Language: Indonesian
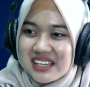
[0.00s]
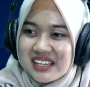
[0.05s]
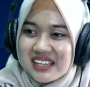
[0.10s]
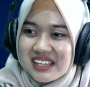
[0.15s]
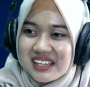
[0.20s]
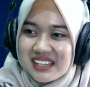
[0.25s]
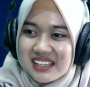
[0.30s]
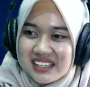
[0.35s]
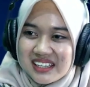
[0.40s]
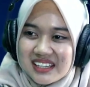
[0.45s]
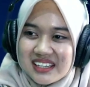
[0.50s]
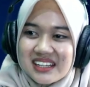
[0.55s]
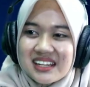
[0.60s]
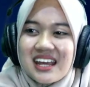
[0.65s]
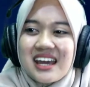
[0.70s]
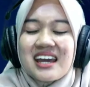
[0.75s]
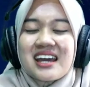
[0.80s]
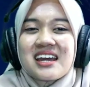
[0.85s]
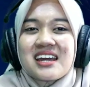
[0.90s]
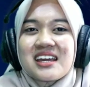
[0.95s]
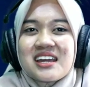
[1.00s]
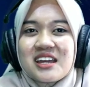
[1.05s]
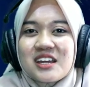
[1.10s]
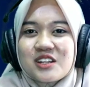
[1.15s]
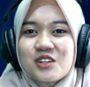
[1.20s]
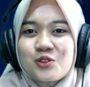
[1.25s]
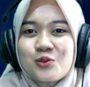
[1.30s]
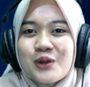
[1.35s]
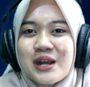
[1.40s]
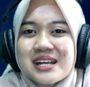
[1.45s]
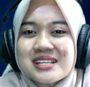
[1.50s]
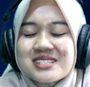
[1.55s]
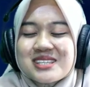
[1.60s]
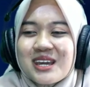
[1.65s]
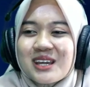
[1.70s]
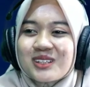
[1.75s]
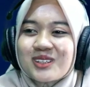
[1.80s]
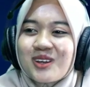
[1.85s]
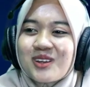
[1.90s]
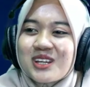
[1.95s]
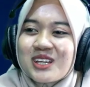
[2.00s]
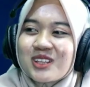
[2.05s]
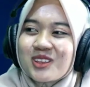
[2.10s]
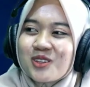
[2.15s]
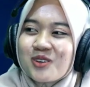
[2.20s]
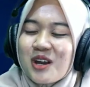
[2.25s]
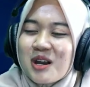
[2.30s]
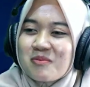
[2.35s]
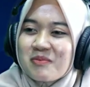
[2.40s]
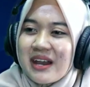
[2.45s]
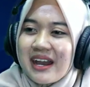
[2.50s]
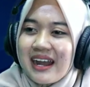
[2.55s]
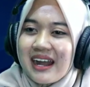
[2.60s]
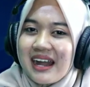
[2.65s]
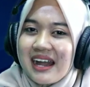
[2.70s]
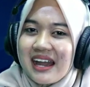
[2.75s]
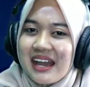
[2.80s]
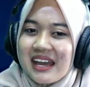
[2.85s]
Yeah. Nah, dua sektor itu apakah